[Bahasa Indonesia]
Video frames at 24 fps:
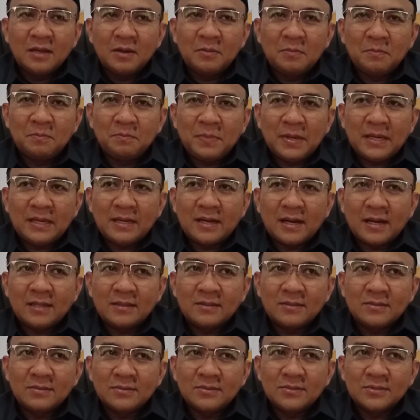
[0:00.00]

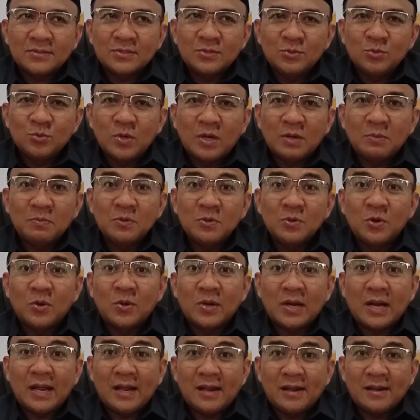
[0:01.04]
420
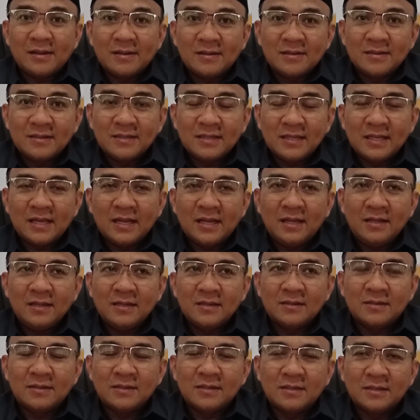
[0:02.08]
orang
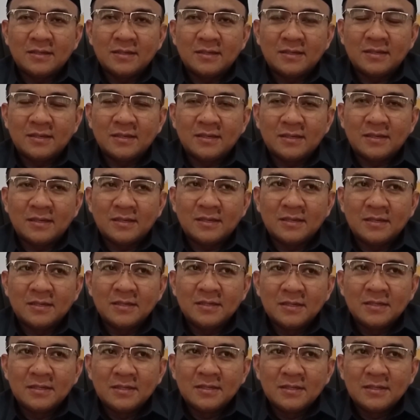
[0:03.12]
ya eh,
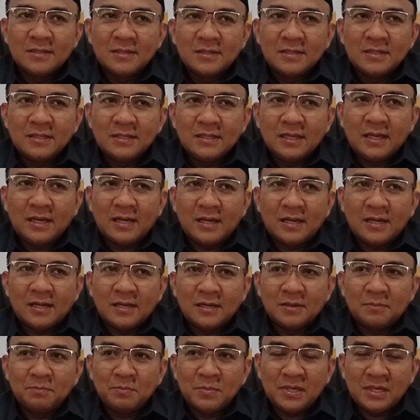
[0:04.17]

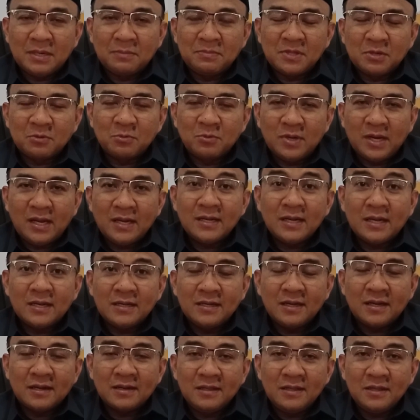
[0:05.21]
yang mendaftar ulang
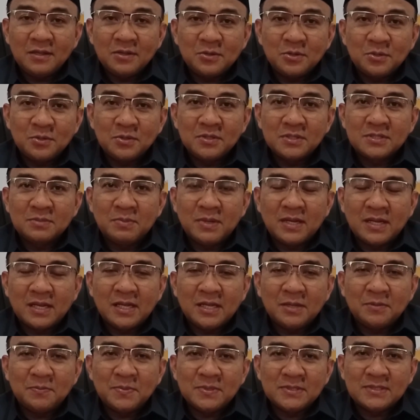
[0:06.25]
dan yang ikut
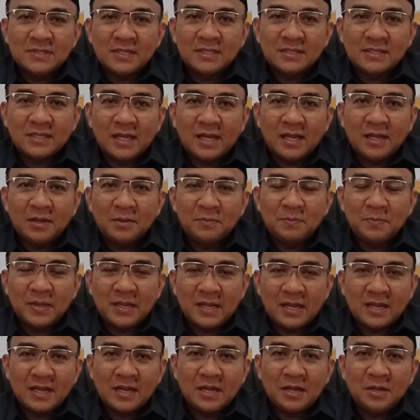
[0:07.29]
sebagai peserta
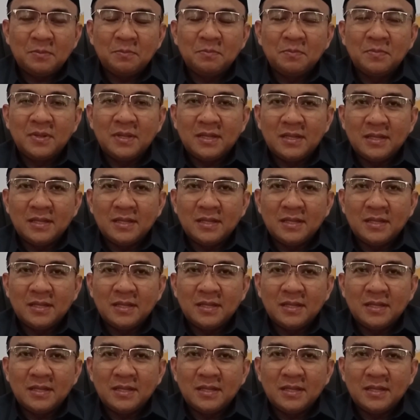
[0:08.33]
PKKMB